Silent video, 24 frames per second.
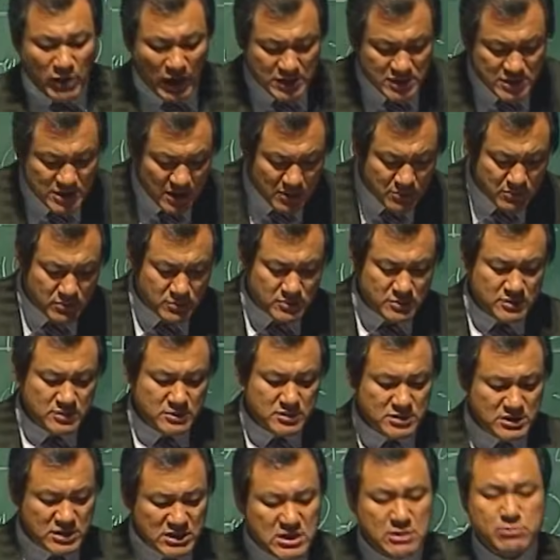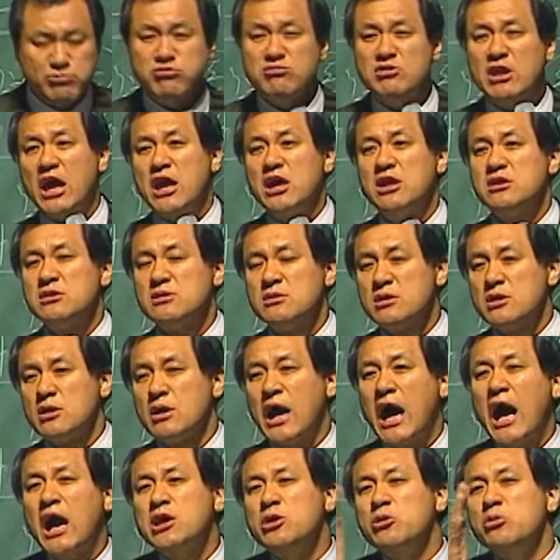환자고 2분의 1은
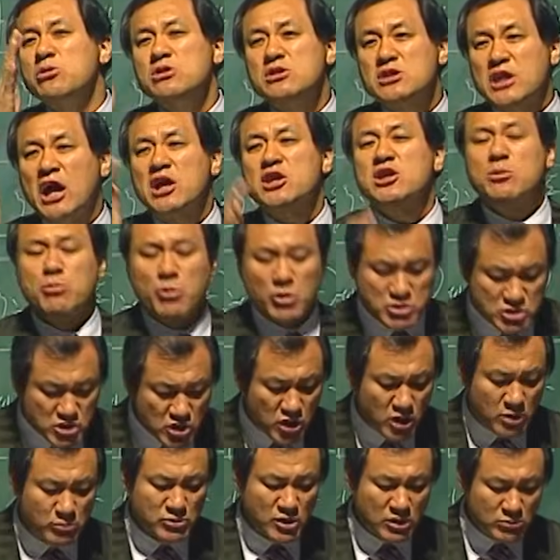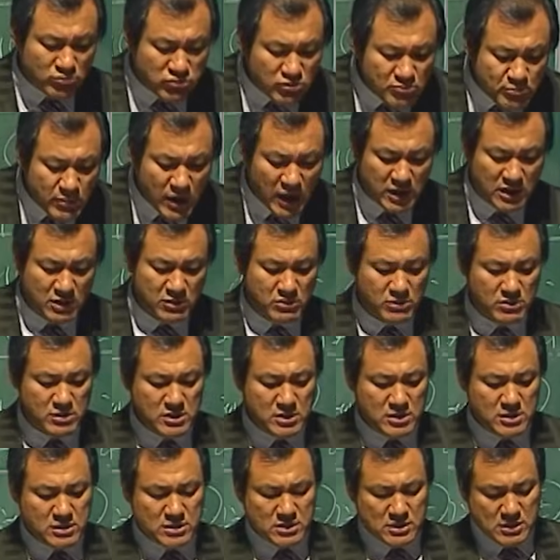학교를 다녀본 적이 없는 문맹이고
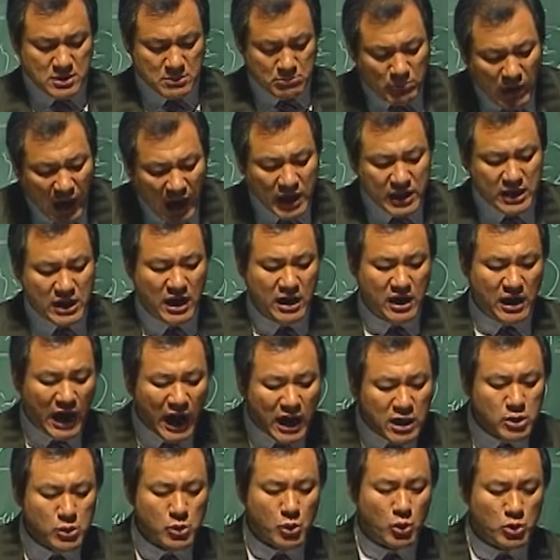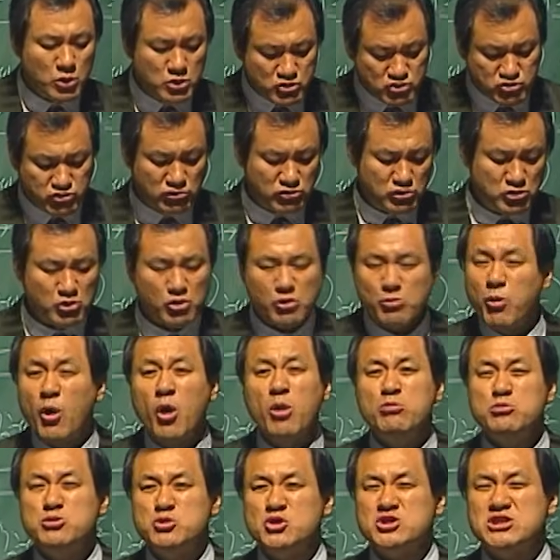마약, 알코올 중독,
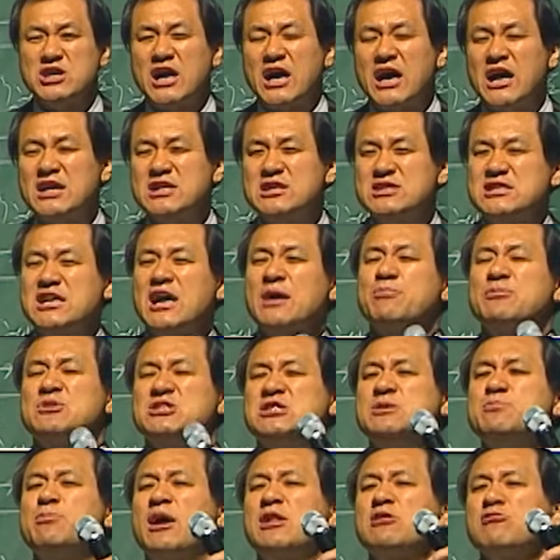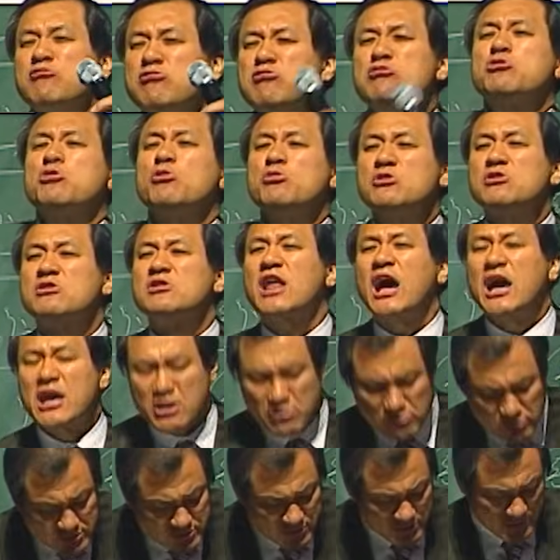범죄자가 집안 후손을 다
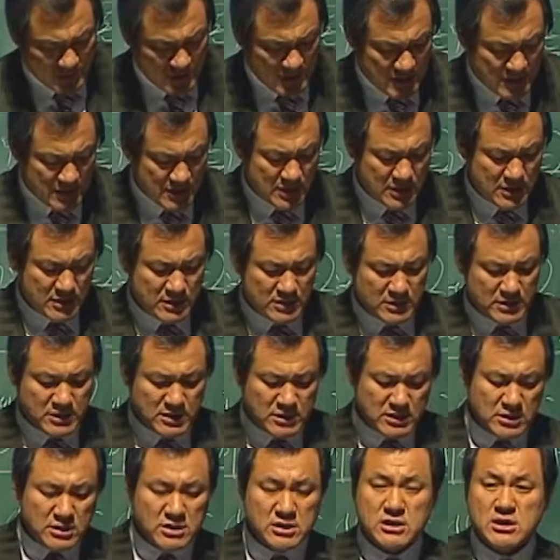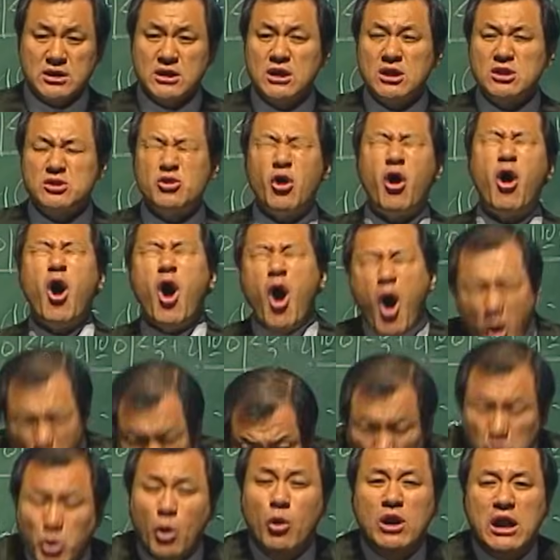이뤘으니
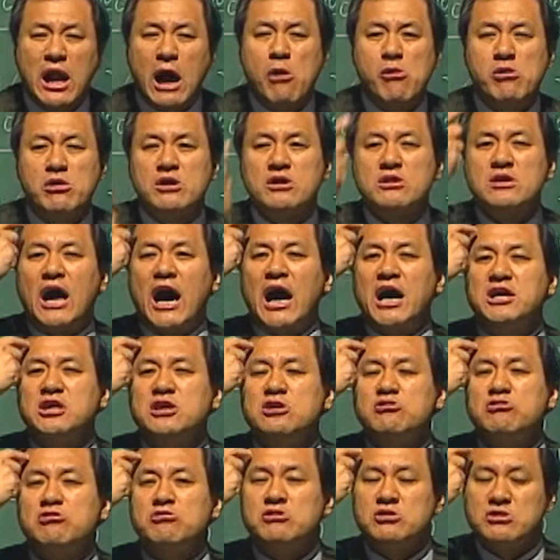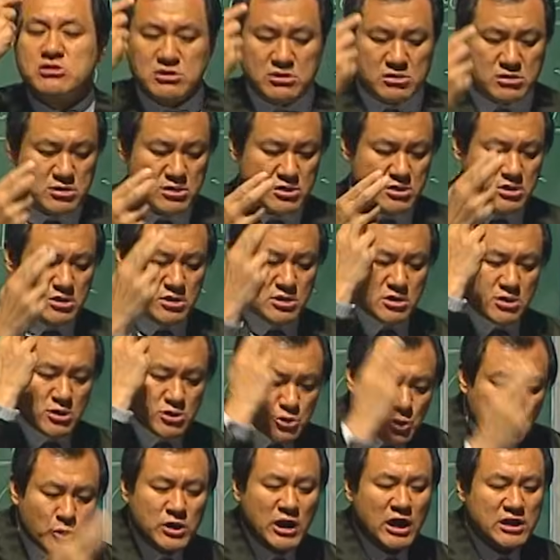너무 놀라운 건 IQ는
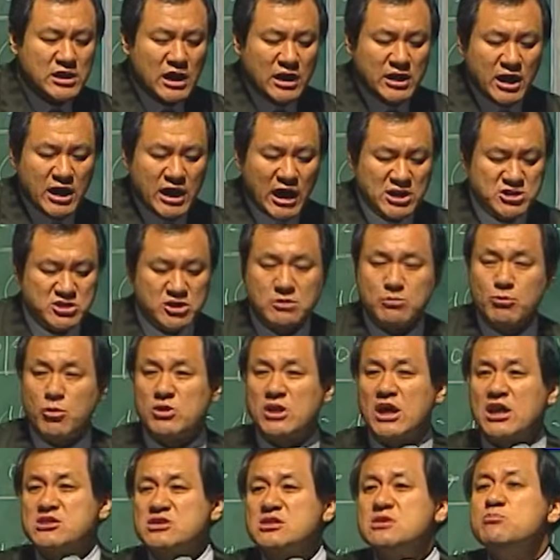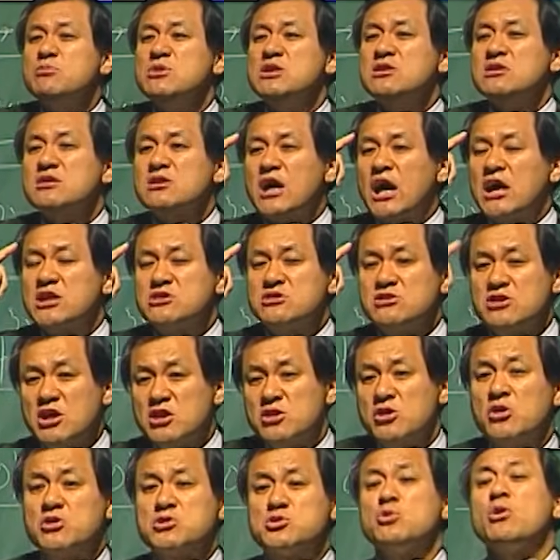조나단의 가정보다 스미스 가정이
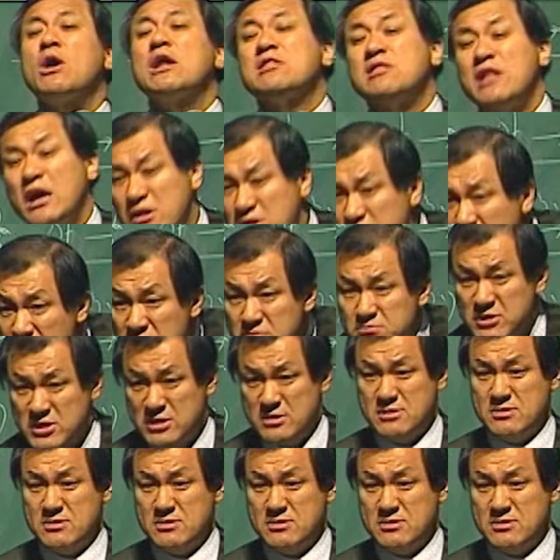더 좋았다는 겁니다.